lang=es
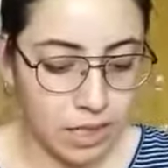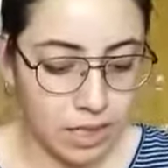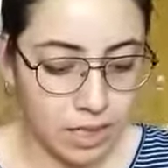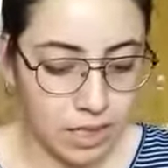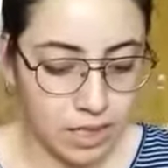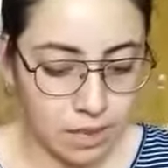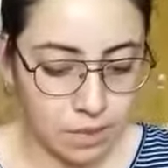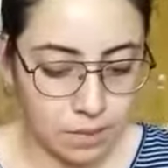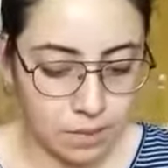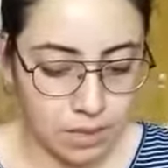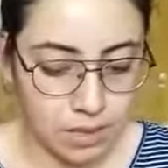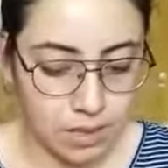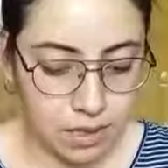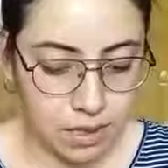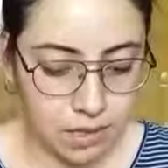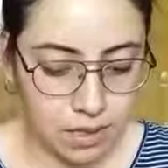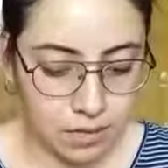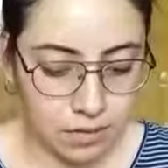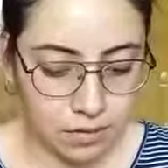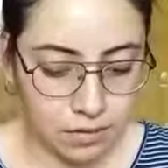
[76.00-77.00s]
ya
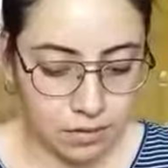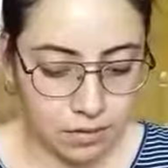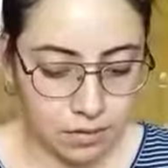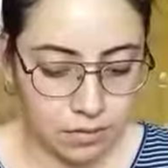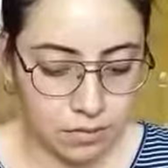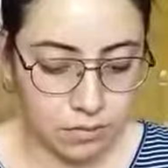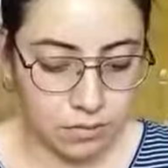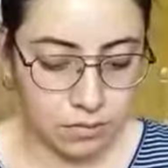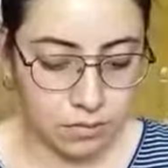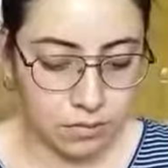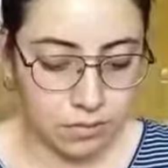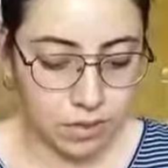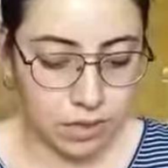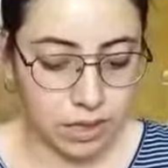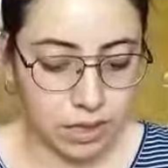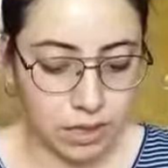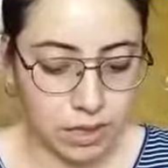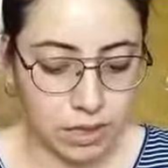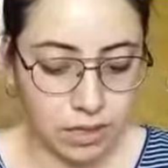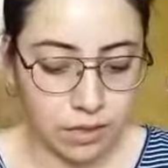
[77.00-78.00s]
mostraron su
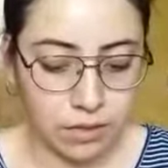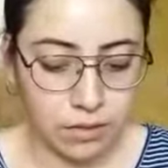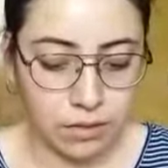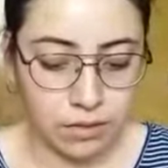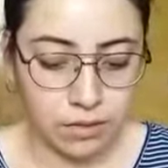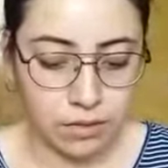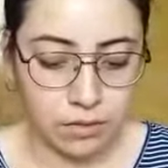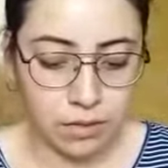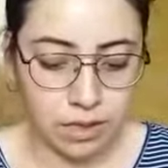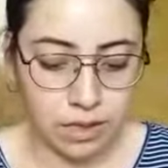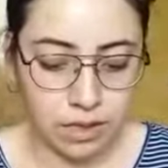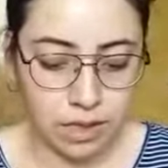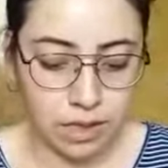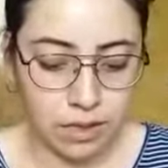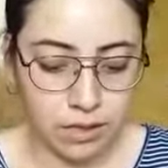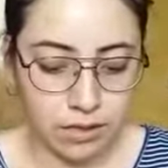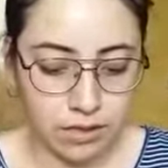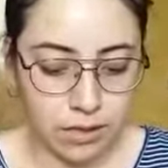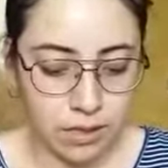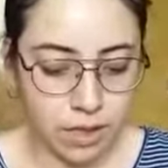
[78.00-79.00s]
interior o su
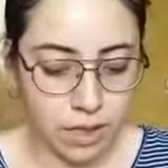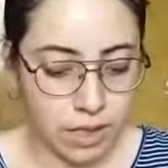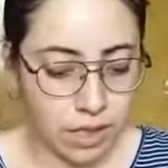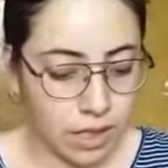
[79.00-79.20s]
exterior,